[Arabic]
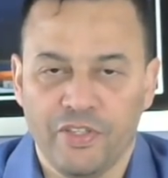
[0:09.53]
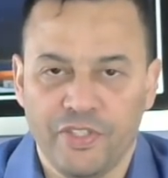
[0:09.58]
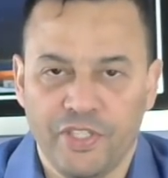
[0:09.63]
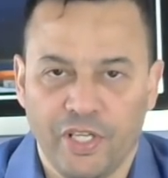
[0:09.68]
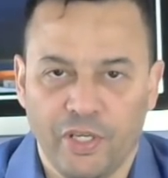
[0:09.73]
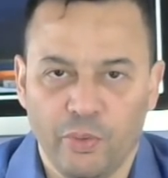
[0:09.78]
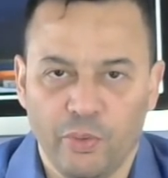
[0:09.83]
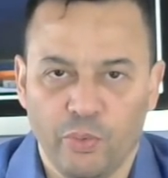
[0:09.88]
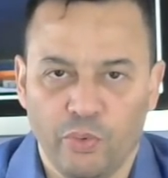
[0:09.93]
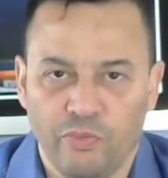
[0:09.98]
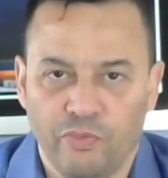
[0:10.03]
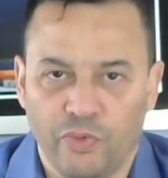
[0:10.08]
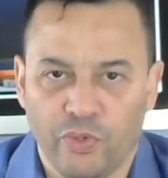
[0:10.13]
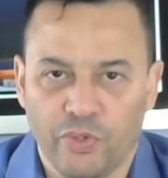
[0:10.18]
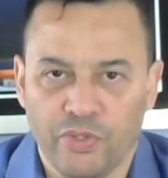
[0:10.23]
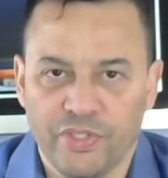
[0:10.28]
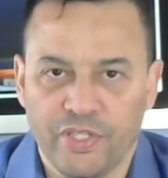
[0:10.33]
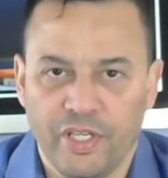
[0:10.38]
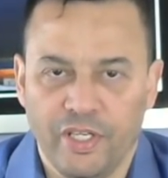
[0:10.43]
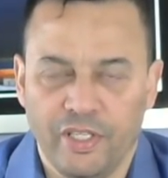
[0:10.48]
استغلوا
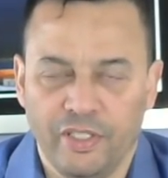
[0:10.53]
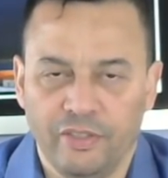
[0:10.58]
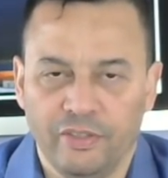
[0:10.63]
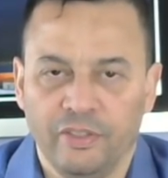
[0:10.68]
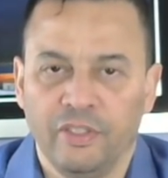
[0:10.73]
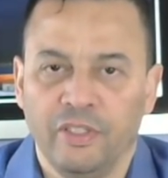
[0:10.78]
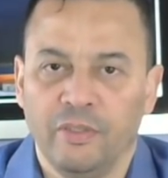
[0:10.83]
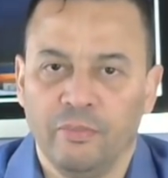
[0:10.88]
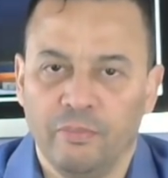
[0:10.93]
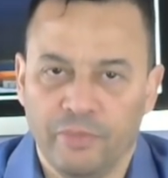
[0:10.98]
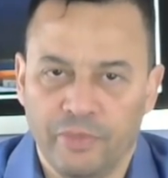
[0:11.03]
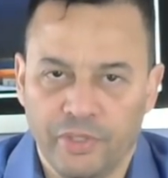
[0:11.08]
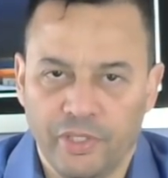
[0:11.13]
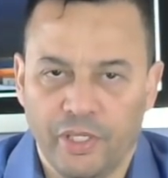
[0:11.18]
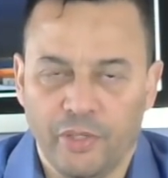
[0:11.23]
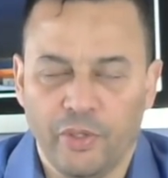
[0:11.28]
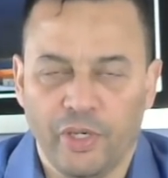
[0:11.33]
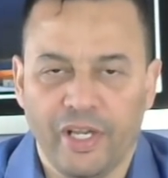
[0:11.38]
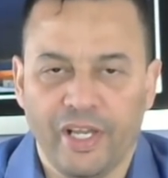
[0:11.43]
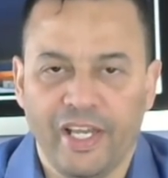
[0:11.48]
الفرصه
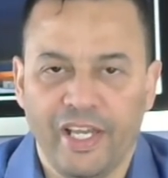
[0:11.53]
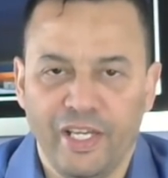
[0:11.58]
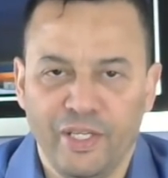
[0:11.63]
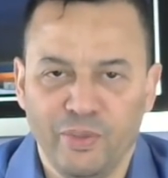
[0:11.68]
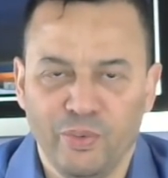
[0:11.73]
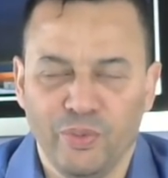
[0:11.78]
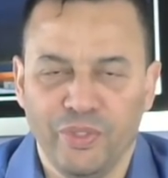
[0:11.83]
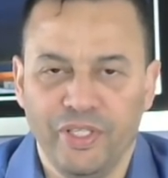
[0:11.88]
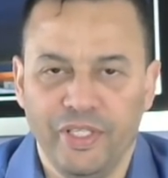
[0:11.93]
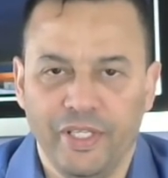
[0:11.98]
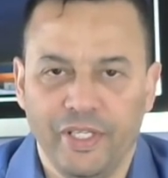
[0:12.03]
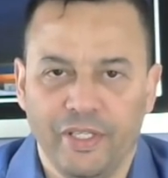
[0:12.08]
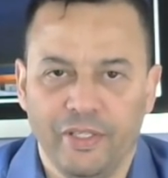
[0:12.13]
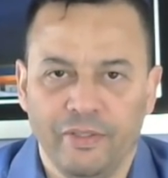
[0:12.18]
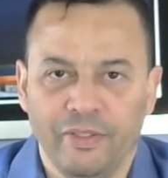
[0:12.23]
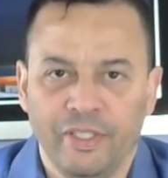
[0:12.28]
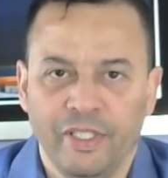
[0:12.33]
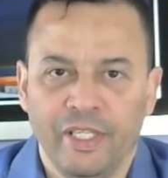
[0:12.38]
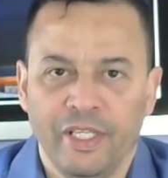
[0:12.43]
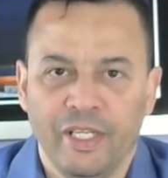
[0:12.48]
طرق
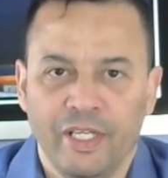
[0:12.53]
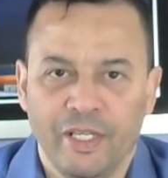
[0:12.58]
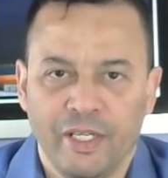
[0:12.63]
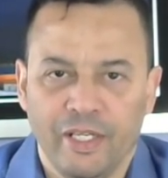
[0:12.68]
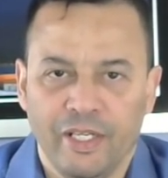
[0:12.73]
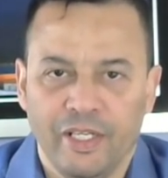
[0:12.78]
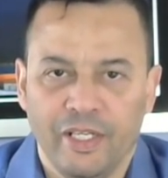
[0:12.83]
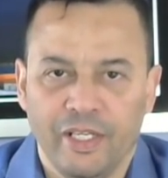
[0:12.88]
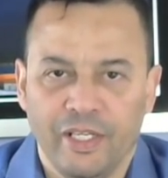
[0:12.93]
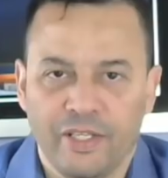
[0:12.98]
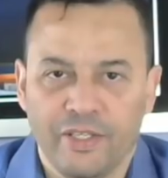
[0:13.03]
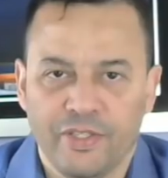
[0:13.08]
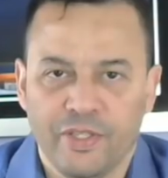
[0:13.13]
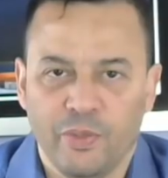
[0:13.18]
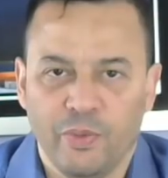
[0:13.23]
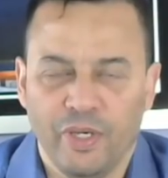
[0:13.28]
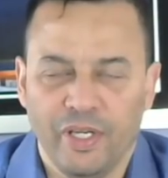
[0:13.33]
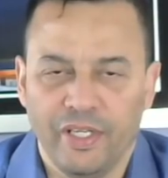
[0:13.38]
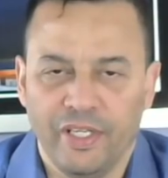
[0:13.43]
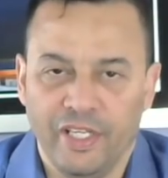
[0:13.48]
قانونيه آه،
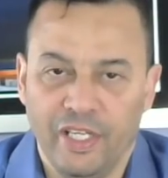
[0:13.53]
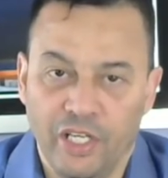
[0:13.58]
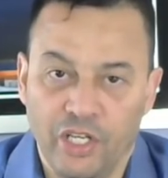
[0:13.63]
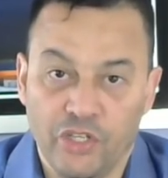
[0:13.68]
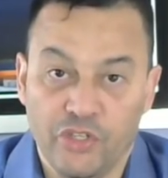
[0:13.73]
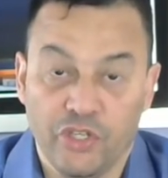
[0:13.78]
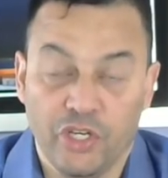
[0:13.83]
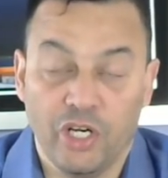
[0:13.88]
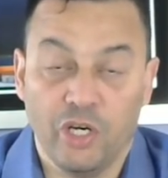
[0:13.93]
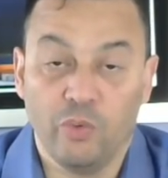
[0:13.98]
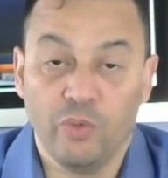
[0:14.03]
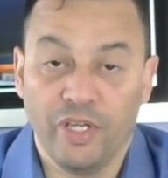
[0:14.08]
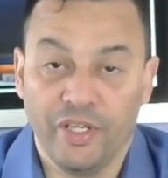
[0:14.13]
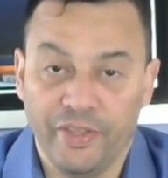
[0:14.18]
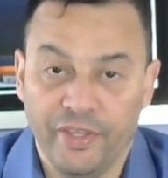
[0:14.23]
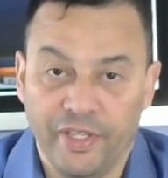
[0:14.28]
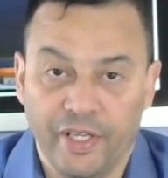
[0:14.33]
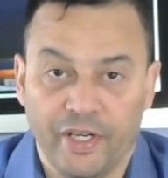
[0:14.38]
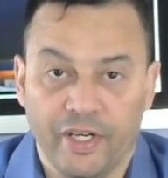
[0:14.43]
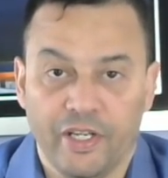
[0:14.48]
سواء للهجره ولا
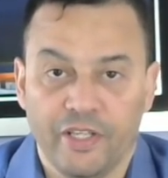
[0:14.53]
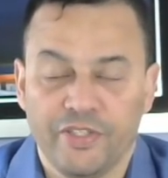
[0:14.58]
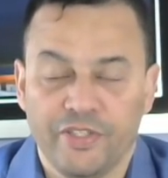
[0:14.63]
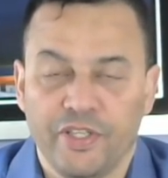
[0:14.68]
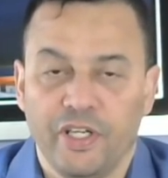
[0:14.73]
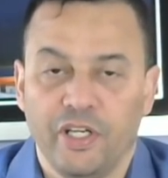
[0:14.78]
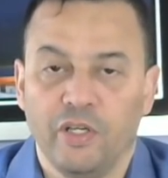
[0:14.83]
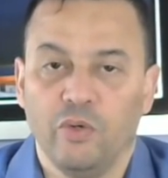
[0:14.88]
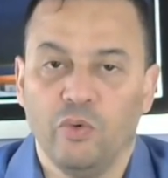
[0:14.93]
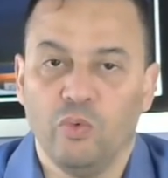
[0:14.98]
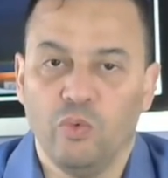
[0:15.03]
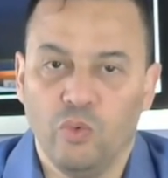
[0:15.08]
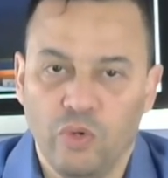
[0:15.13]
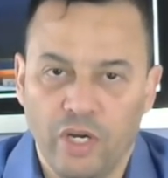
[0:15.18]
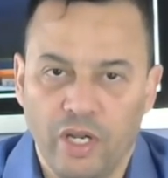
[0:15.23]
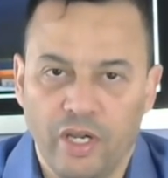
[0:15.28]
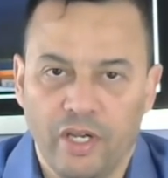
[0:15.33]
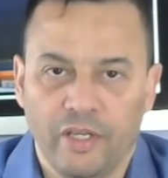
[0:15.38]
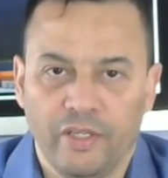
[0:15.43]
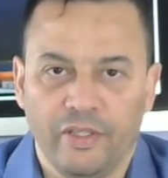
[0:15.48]
الدراسه
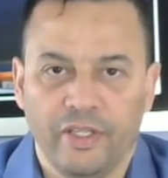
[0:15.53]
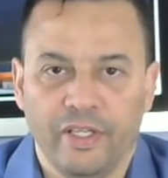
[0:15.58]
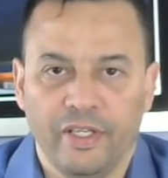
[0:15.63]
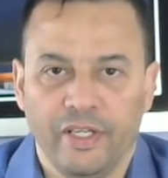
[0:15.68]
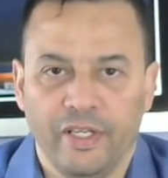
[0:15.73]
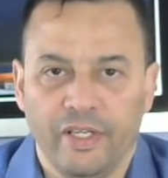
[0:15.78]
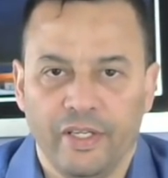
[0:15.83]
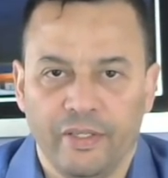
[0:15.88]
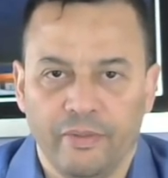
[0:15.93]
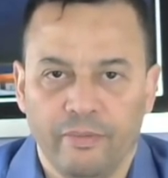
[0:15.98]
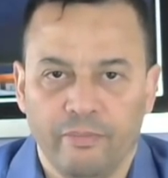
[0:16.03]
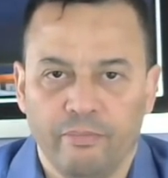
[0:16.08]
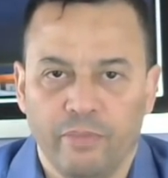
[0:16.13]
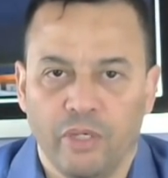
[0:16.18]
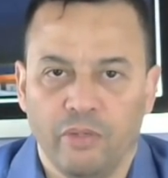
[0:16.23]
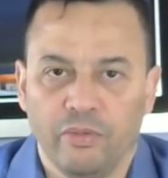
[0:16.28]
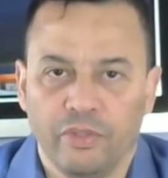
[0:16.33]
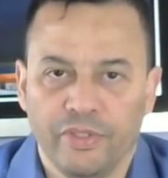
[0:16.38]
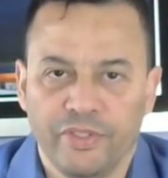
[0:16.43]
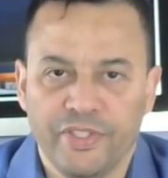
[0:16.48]
ولا
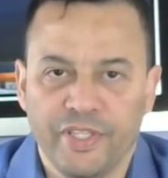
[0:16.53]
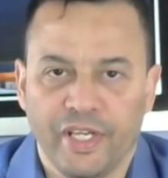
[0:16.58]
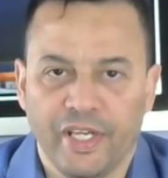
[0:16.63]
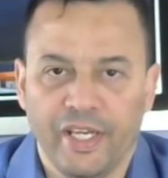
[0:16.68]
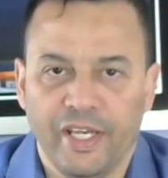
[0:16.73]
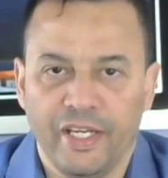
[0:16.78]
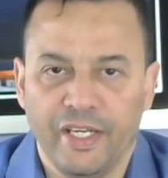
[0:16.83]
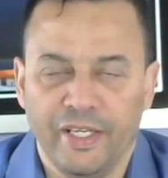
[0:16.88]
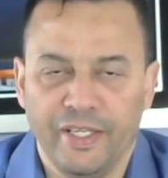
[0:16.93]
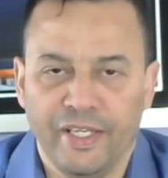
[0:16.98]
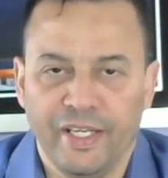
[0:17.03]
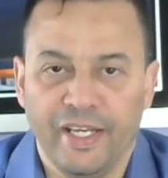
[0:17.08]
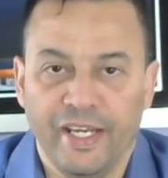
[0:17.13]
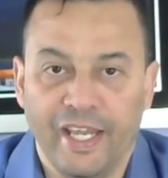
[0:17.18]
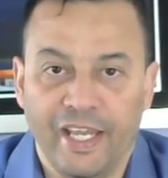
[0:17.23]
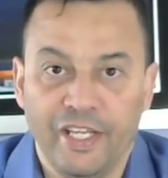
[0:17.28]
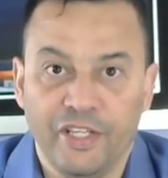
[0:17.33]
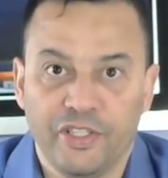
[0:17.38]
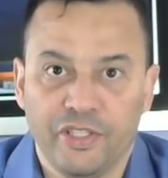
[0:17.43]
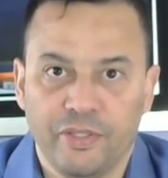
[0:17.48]
آه، انتقال هنا
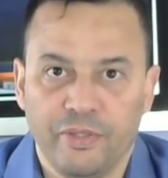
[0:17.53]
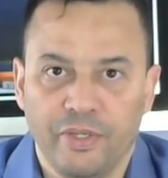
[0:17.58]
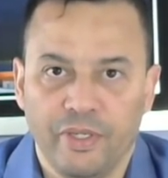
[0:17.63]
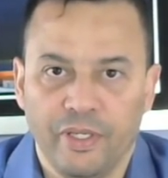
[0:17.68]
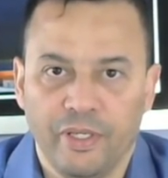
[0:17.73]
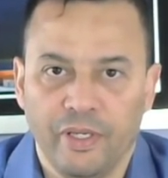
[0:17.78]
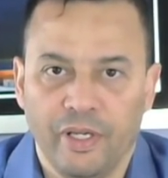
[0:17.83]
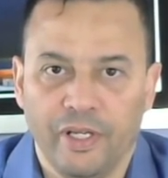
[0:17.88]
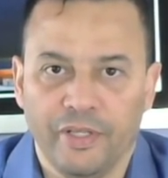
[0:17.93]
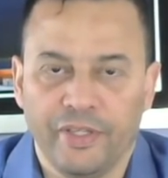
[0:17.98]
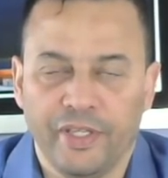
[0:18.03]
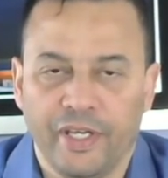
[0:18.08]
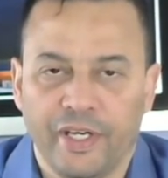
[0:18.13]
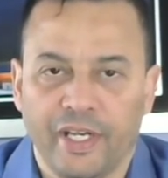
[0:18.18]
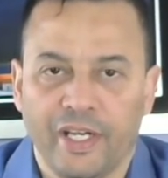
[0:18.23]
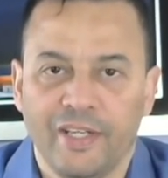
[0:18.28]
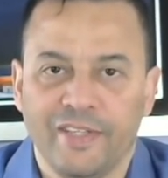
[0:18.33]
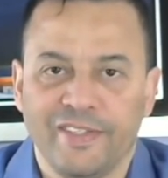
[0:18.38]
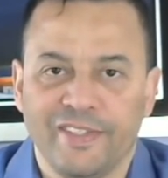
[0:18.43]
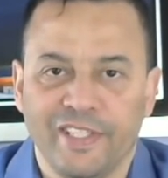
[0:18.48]
للعيش آه، عن
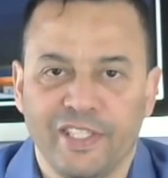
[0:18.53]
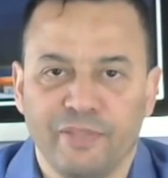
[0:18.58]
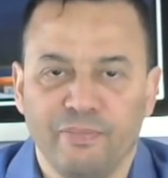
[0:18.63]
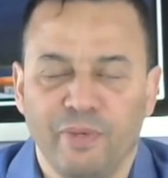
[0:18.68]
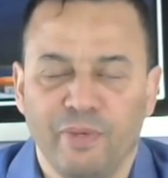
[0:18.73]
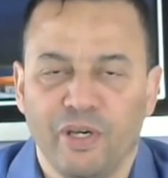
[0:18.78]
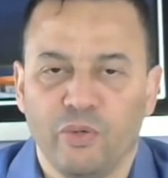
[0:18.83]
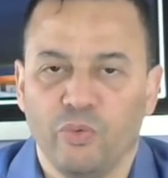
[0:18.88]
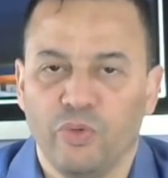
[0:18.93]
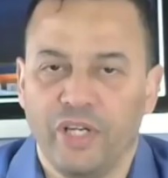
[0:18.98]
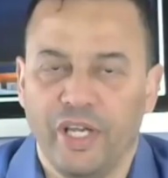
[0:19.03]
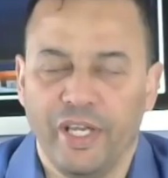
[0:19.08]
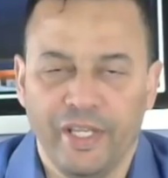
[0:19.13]
طريق الاستثمار